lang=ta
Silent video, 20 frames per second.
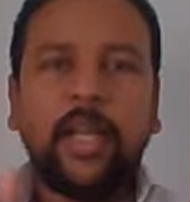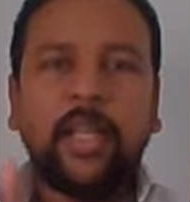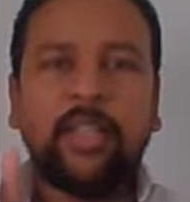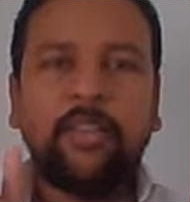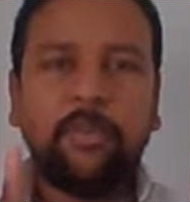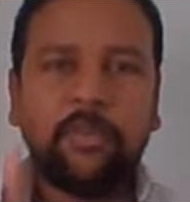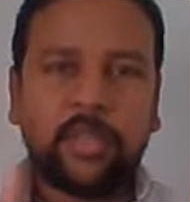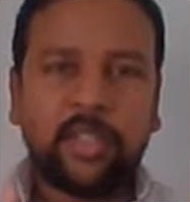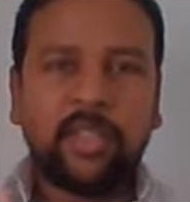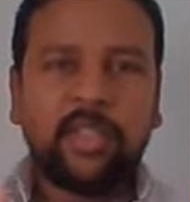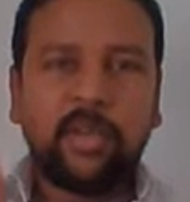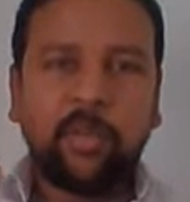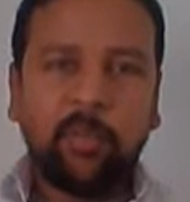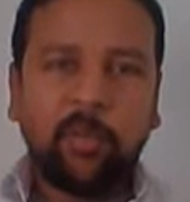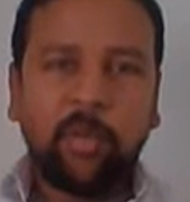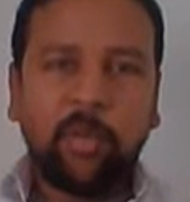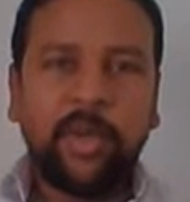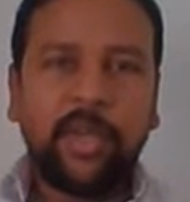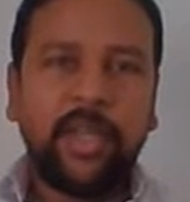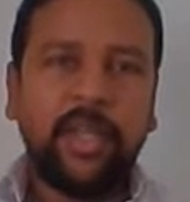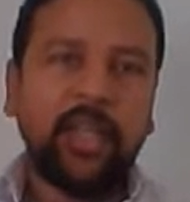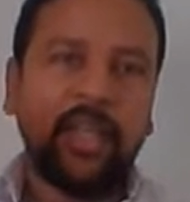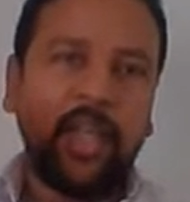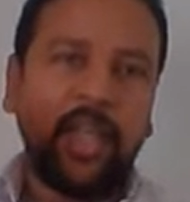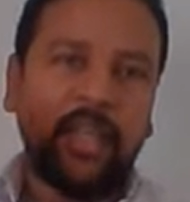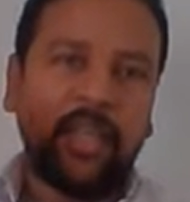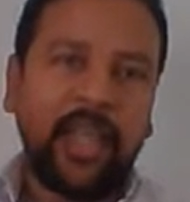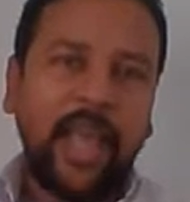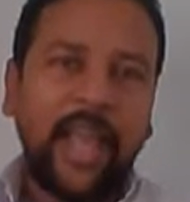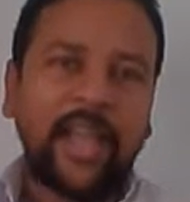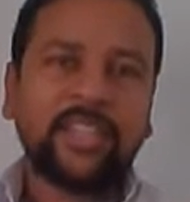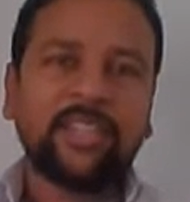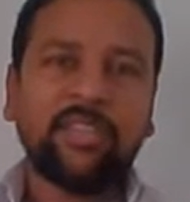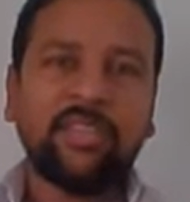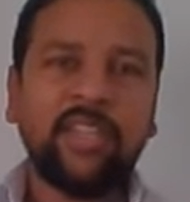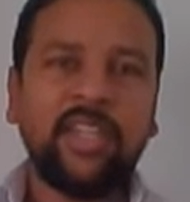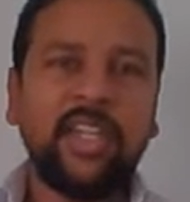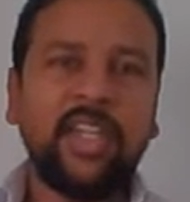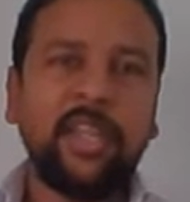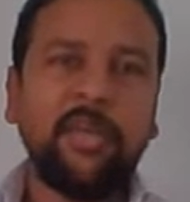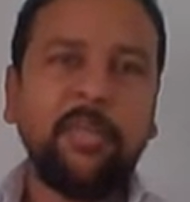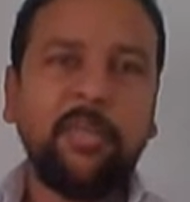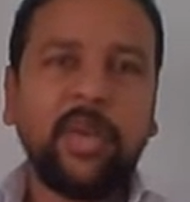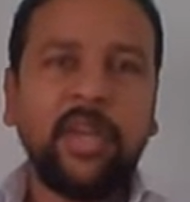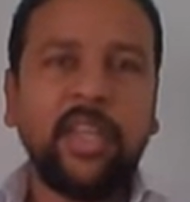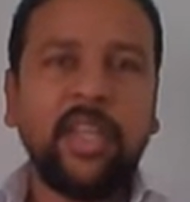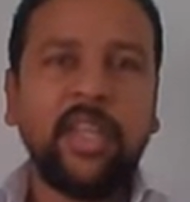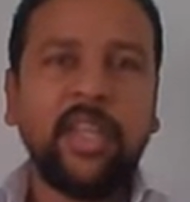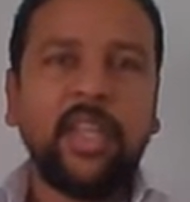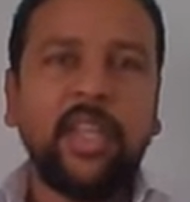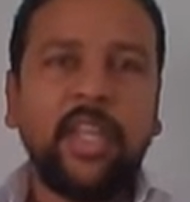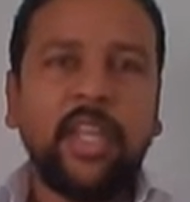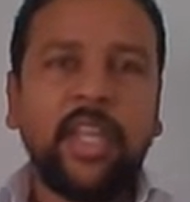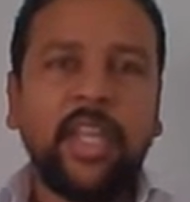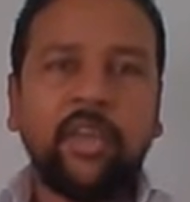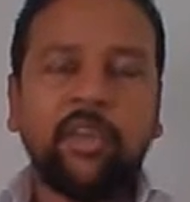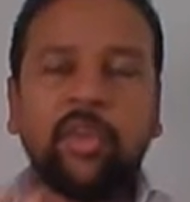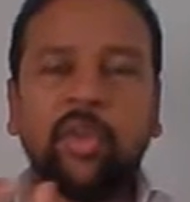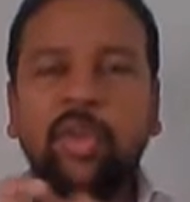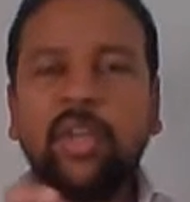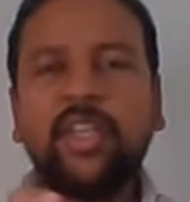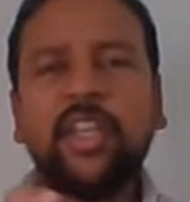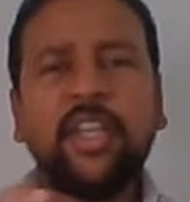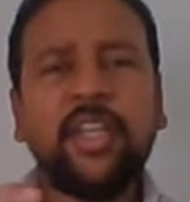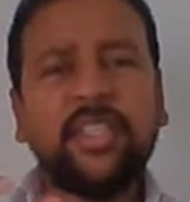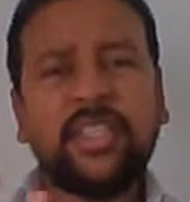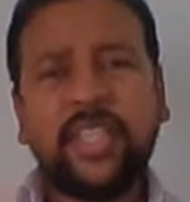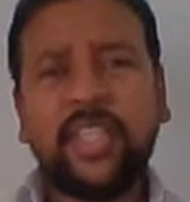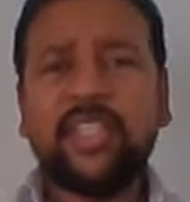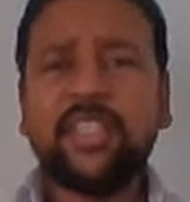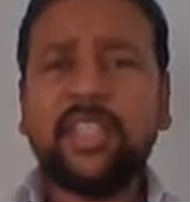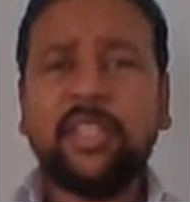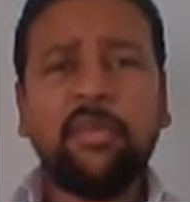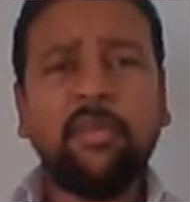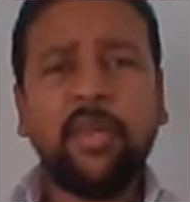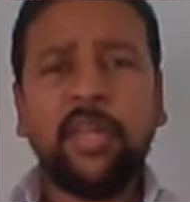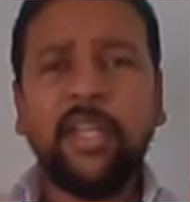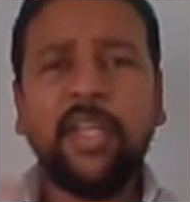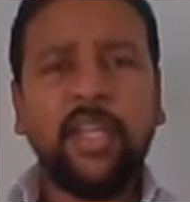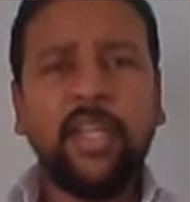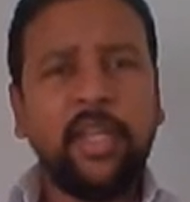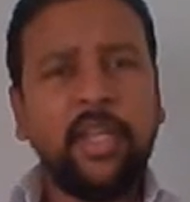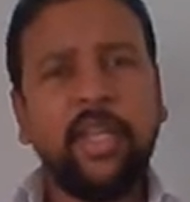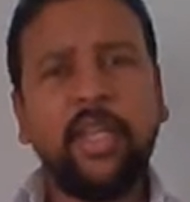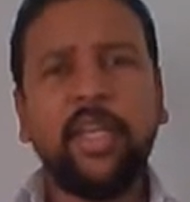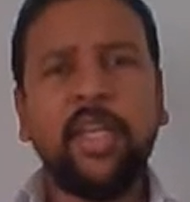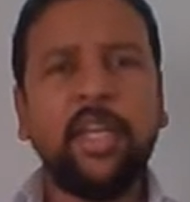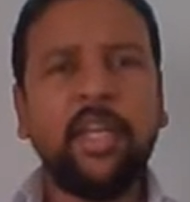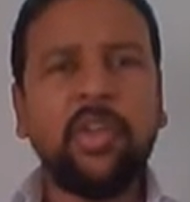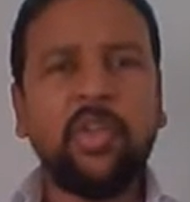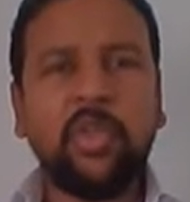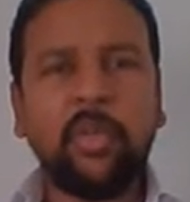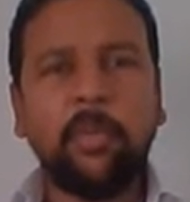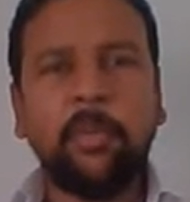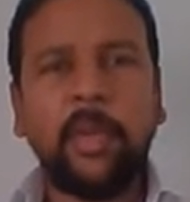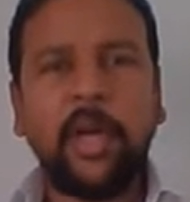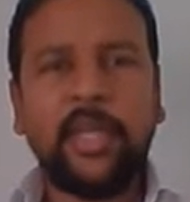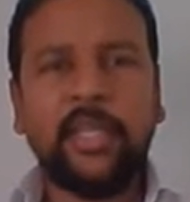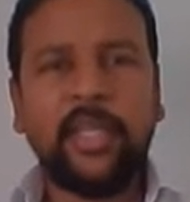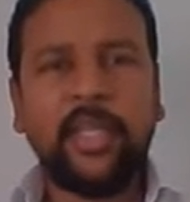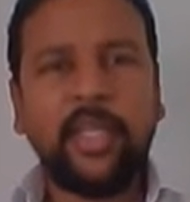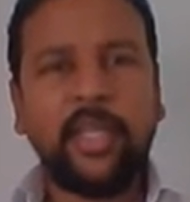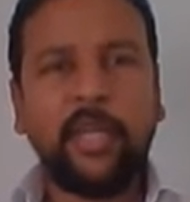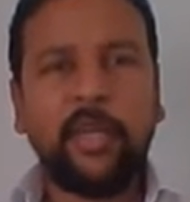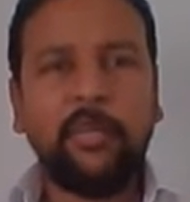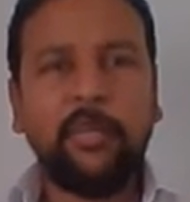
அந்த வெப்சைட்ஸில் போயிட்டு அந்த ஆட்ஸ் வந்து கிளிக் பண்ணி நீங்கள் வந்து ஒரு தேர்ட்டி செகண்ட்ஸ் அந்த மாதிரி நீங்கள் வந்து பார்த்தீங்க